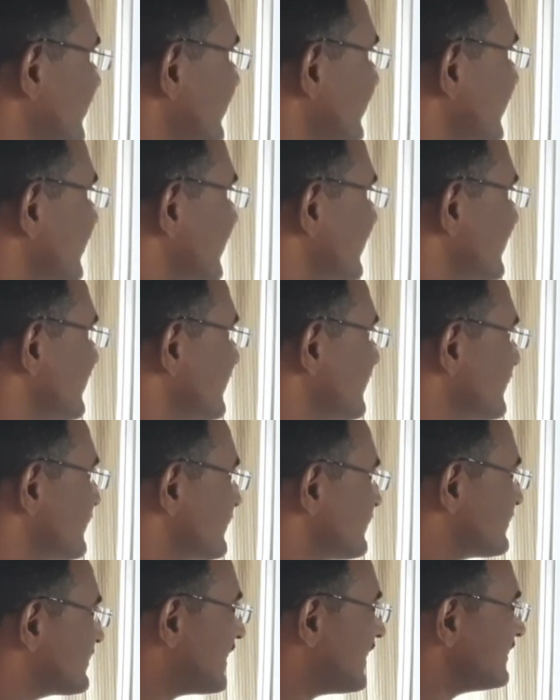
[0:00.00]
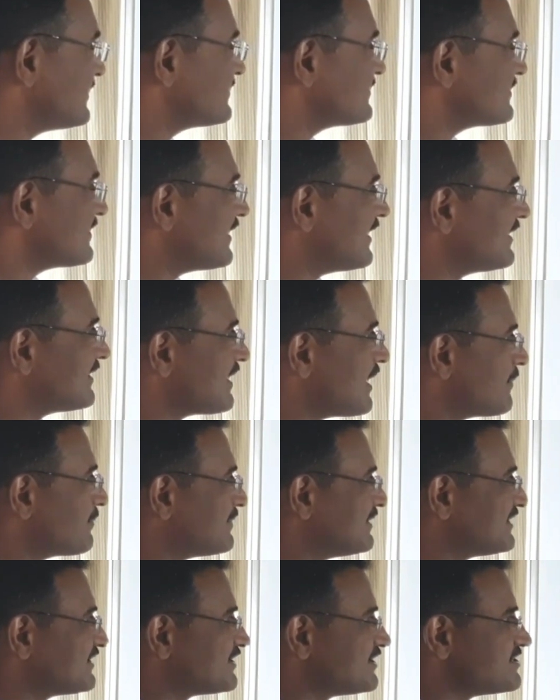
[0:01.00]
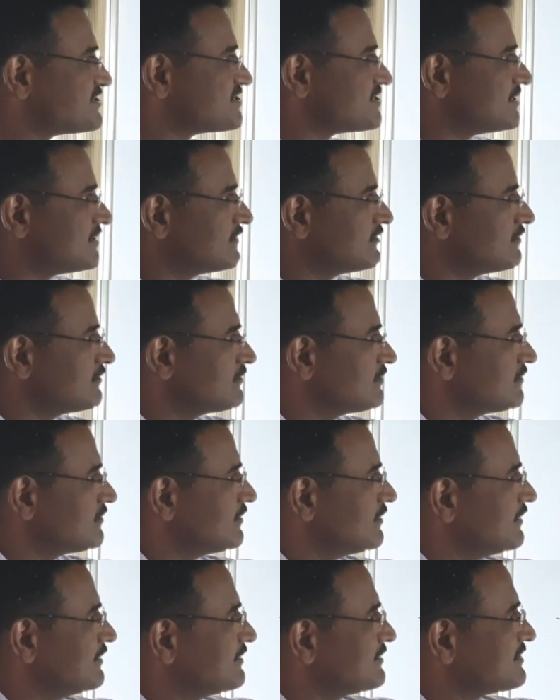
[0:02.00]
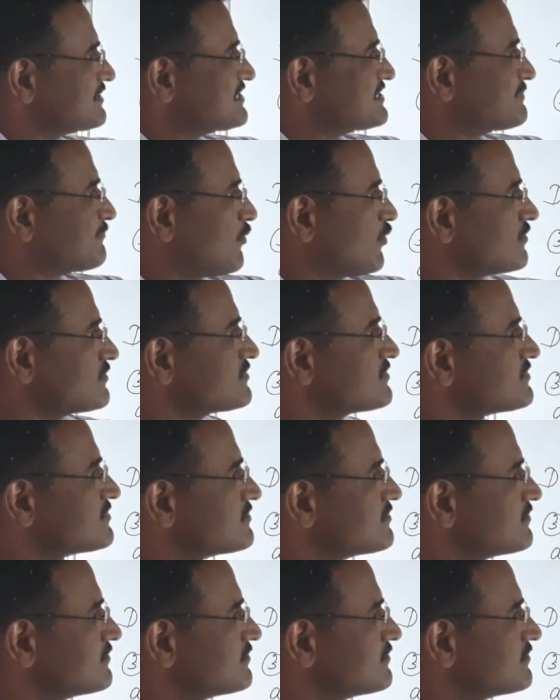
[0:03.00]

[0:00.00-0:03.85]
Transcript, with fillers: हैं राइट एन एप्लीकेशन इन रिस्पॉन्स